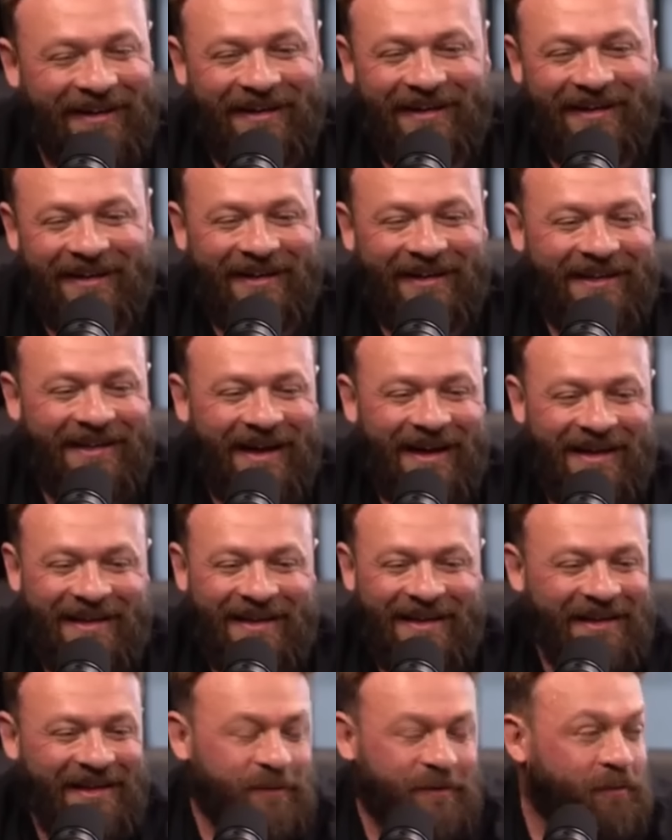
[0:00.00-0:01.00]
E daí
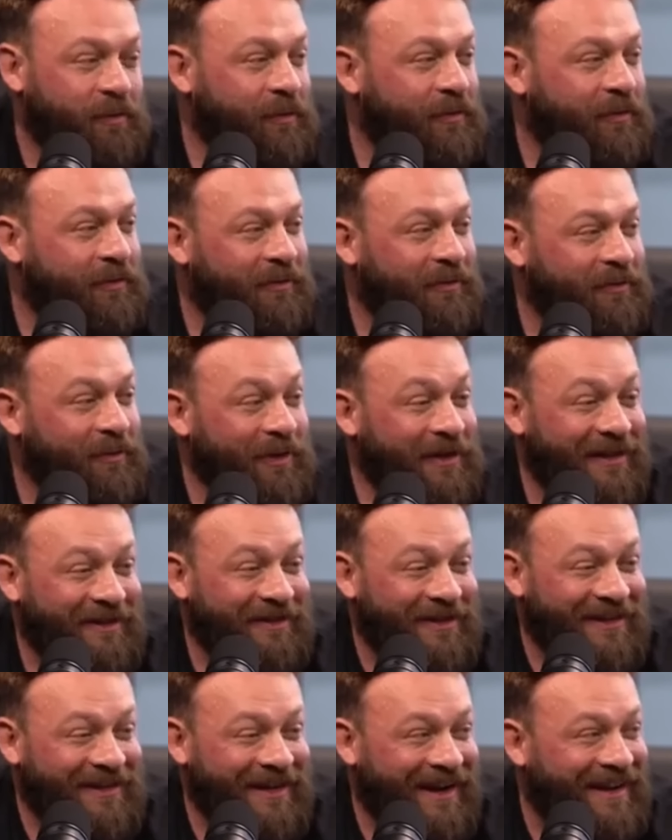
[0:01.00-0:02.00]
ele, tipo, o William
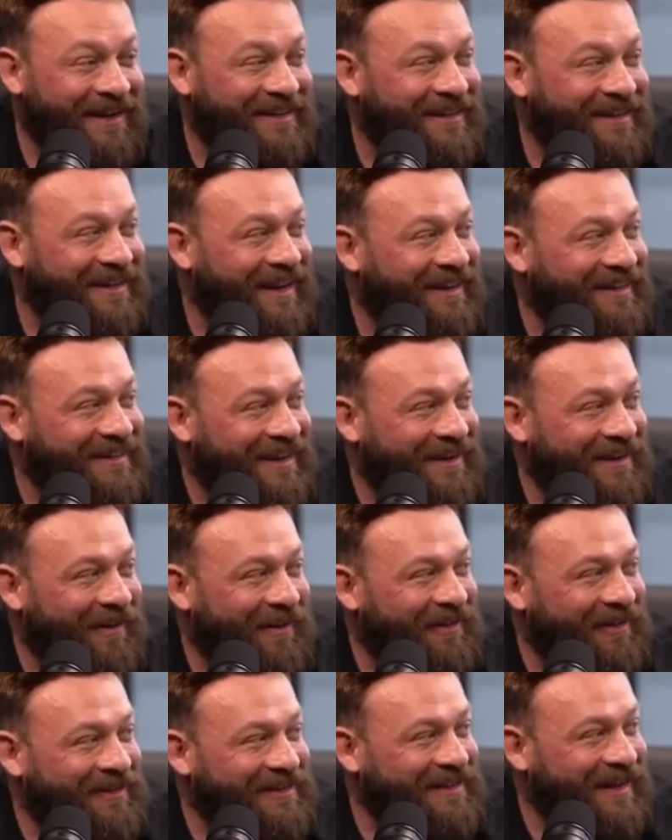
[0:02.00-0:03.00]
não enxerga direito sem
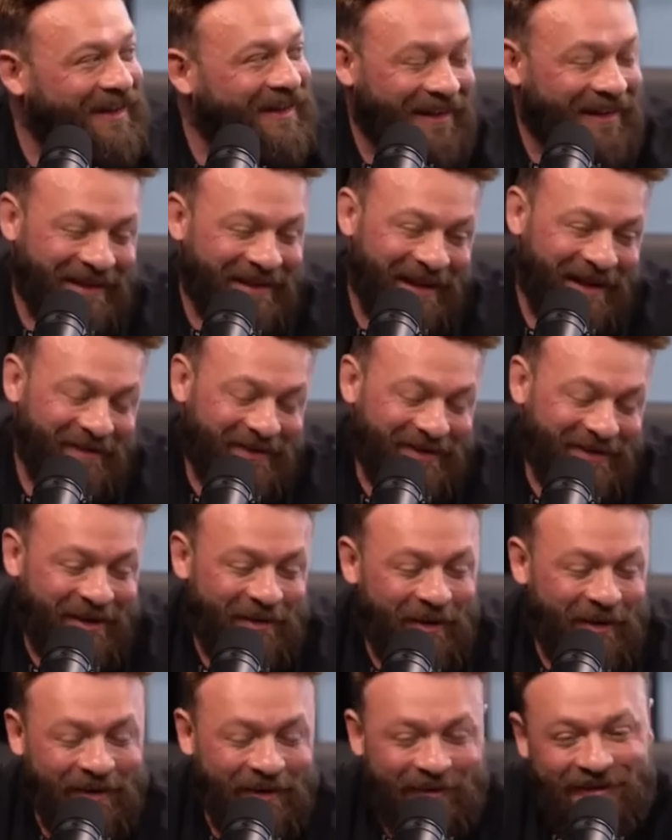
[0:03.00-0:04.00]
óculos, né? Ele trava sem
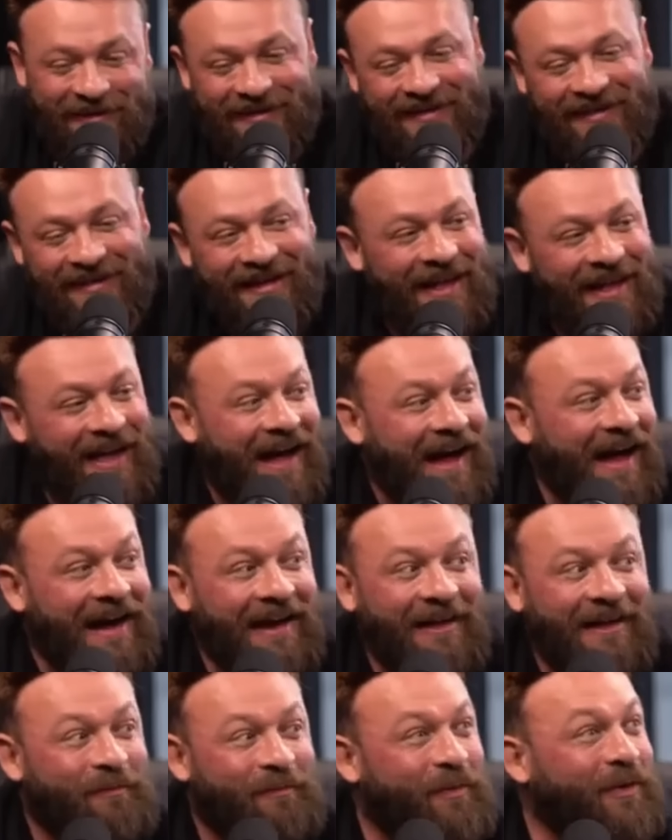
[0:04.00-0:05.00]
óculos, aí
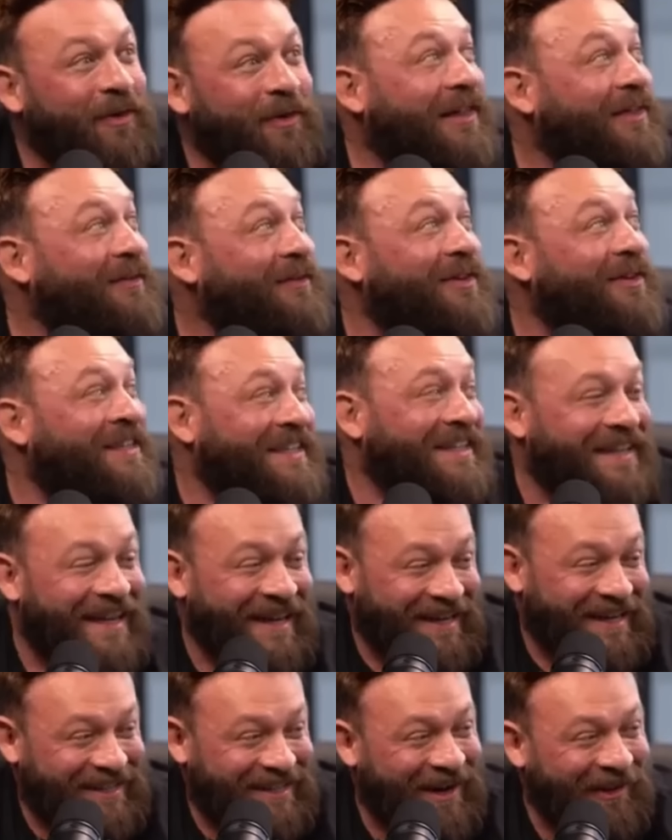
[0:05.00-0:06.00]
ele não
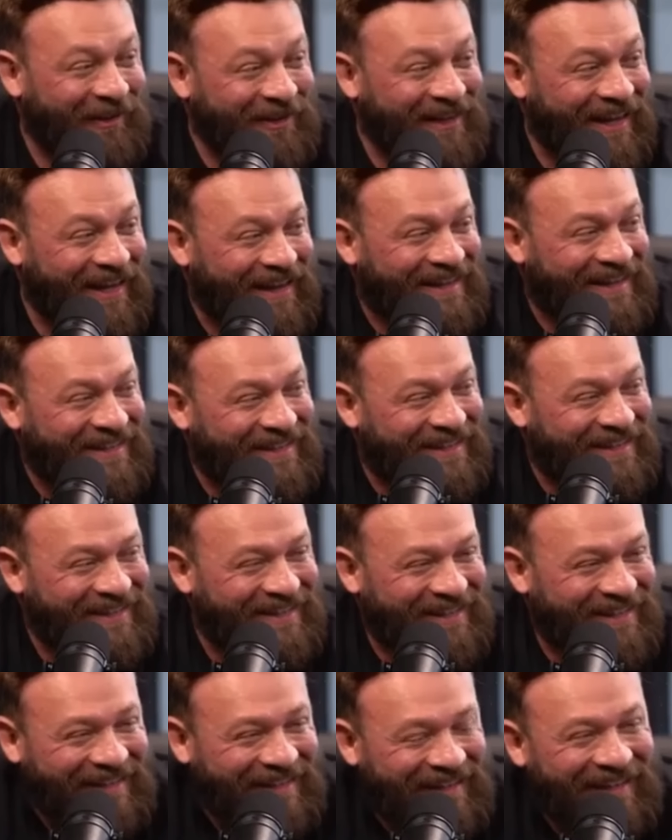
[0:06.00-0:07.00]
conseguia achar o
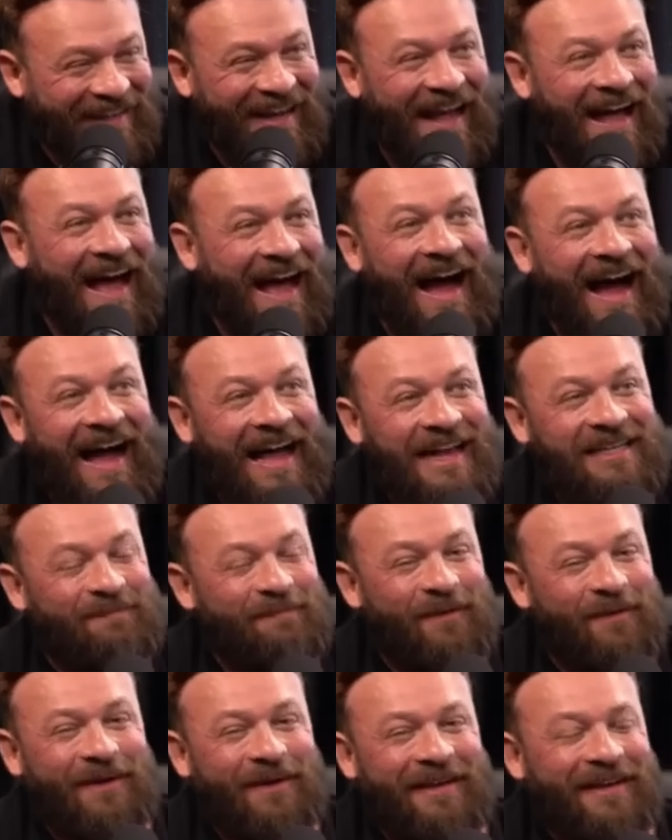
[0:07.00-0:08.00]
tênis. Aí,
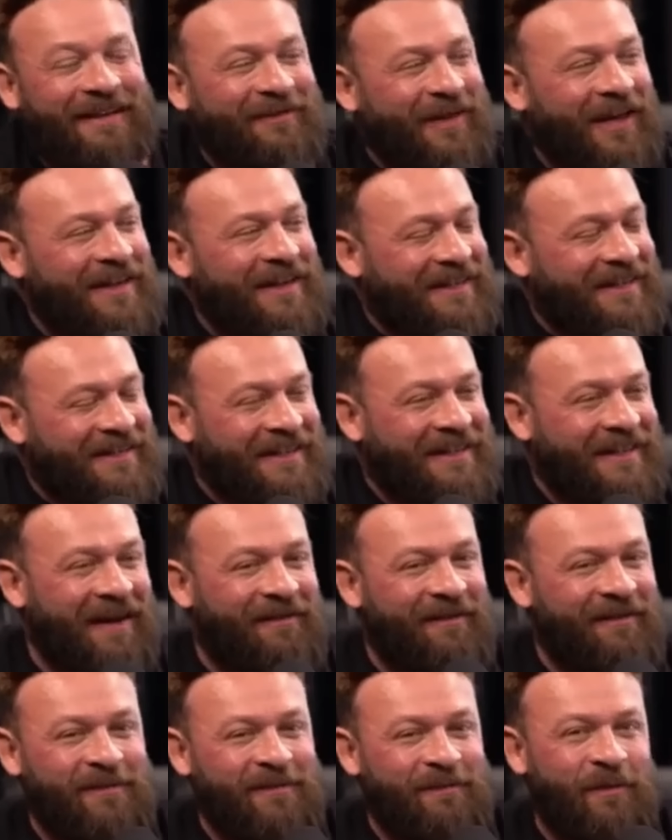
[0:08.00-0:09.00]
tipo, e o tênis assim,
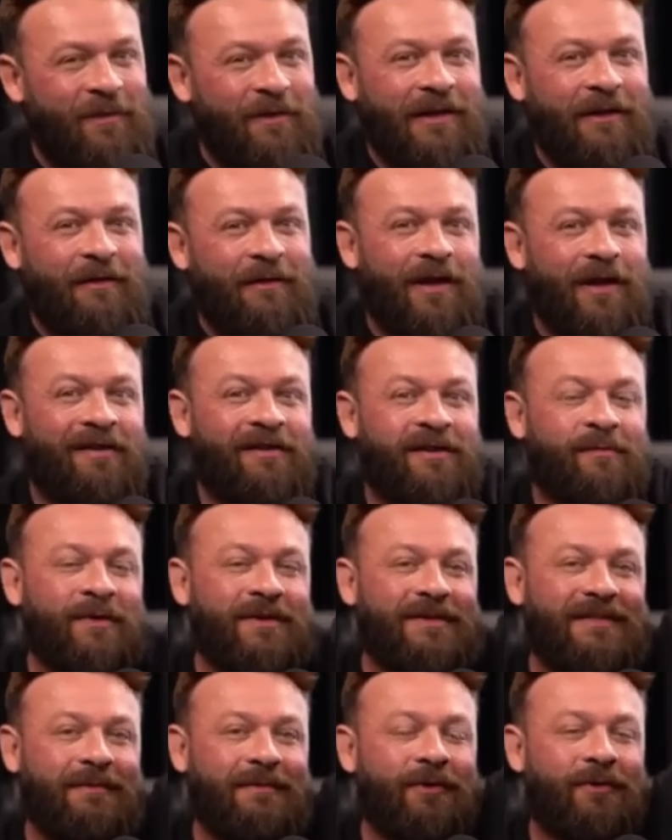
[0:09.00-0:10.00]
tava, tipo, ele colocava, tipo, em
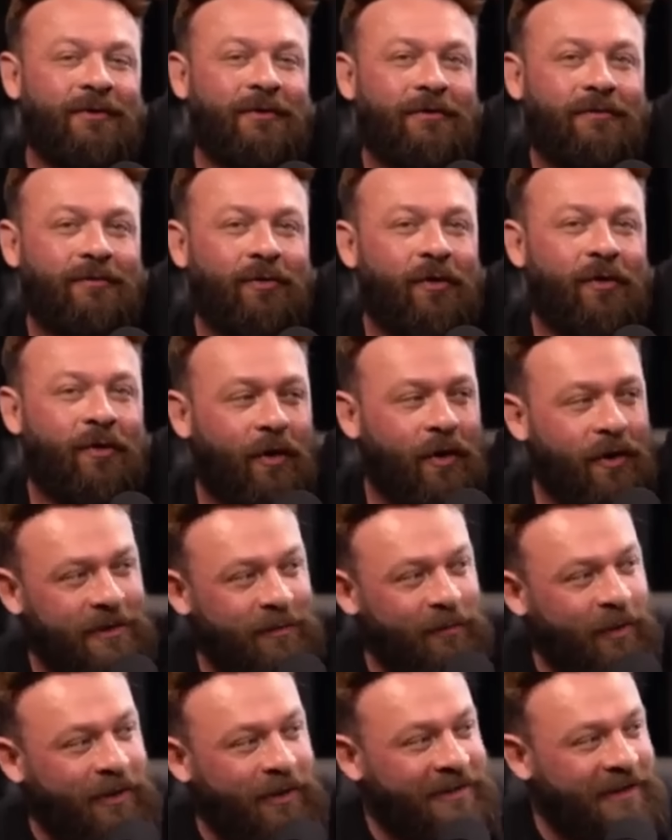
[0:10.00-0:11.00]
cima do, do cross,
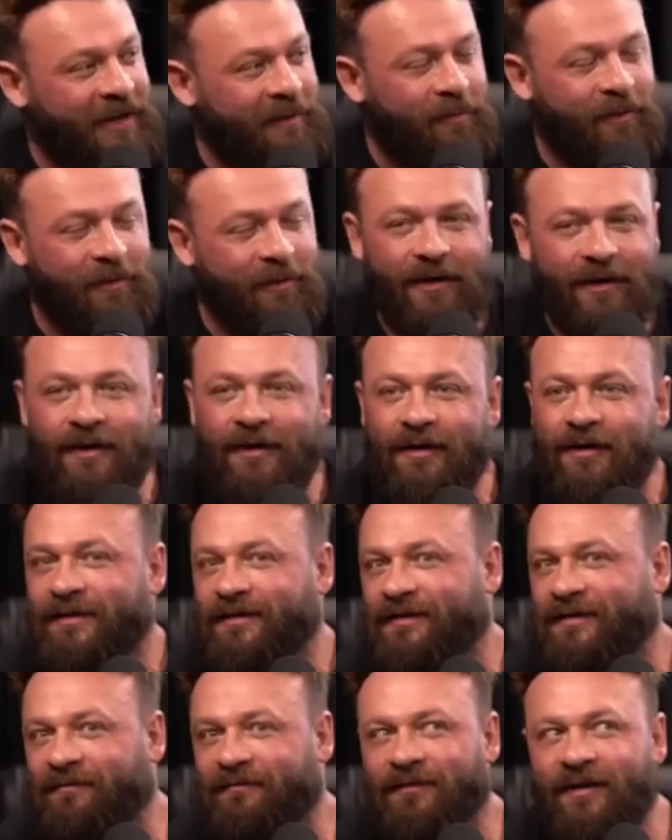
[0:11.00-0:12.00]
por exemplo.
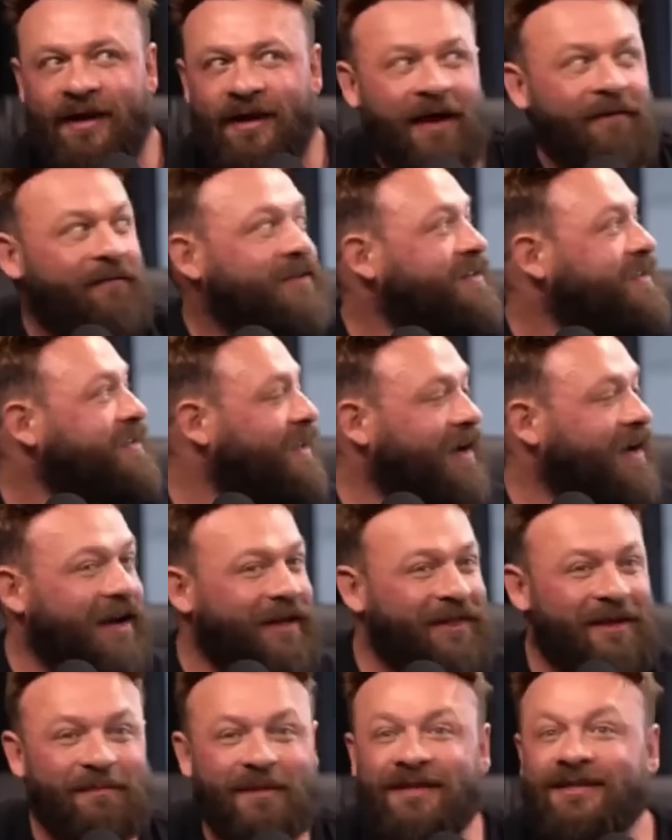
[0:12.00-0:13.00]
Você virava assim na
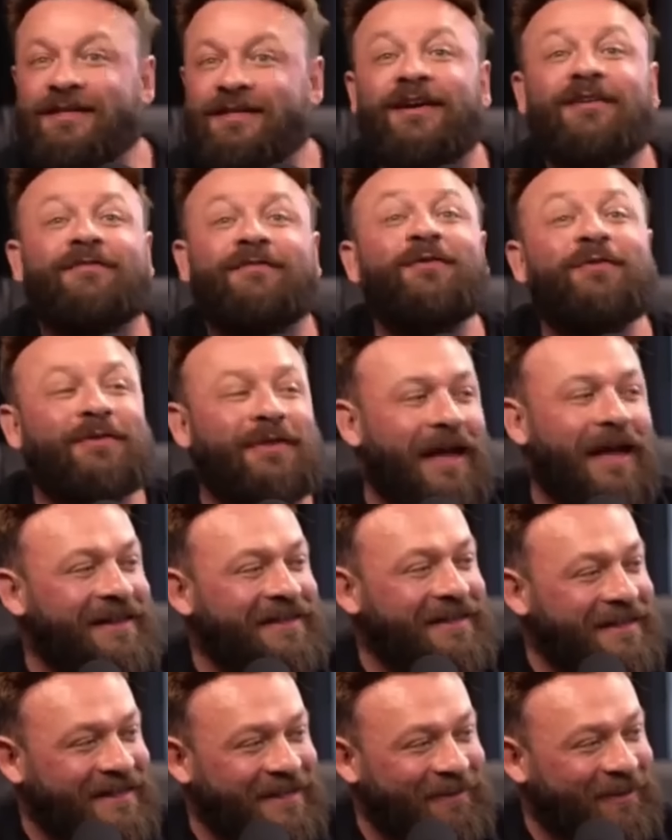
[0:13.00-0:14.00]
academia, você já via um
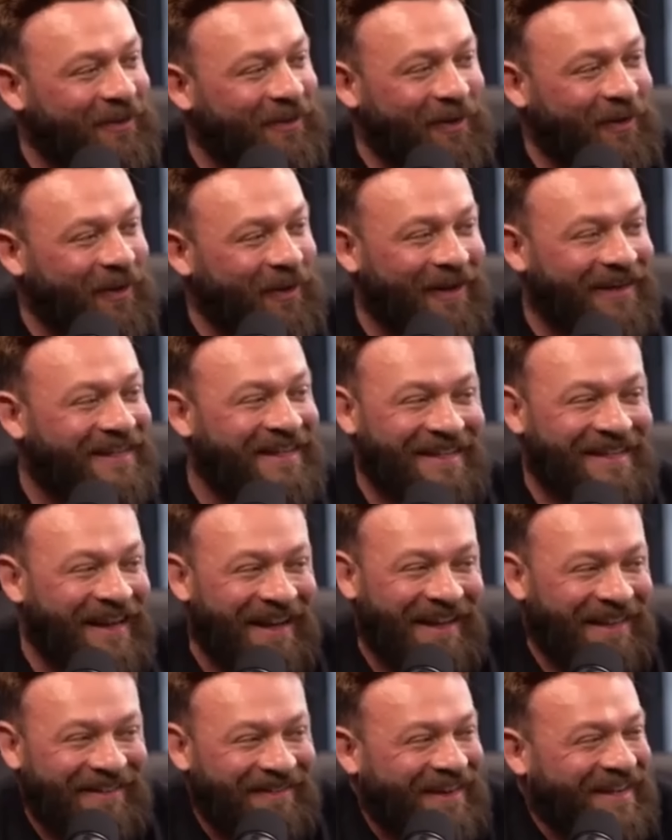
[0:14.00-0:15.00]
tênis em cima do cross e
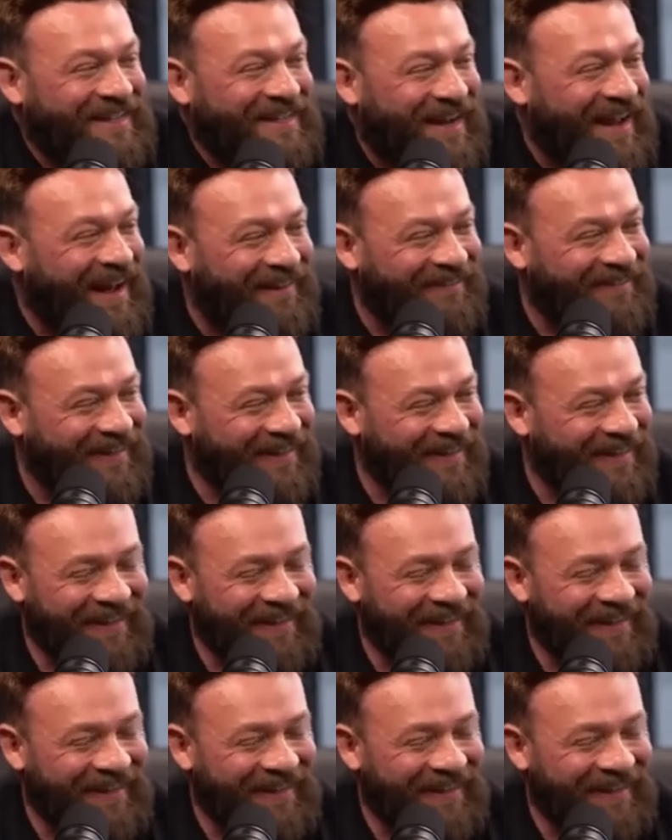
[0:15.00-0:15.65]
ele não achava.